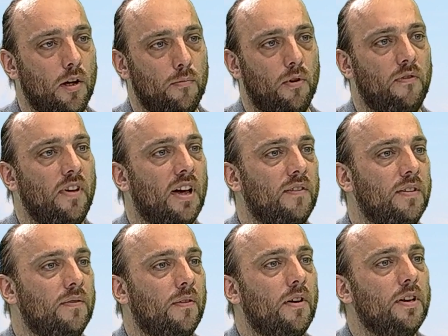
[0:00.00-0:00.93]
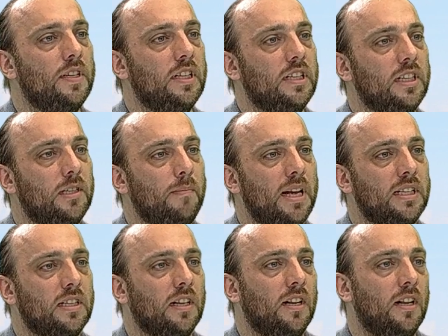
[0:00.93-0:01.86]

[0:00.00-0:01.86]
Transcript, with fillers: pour faire vivre euh, ces espaces.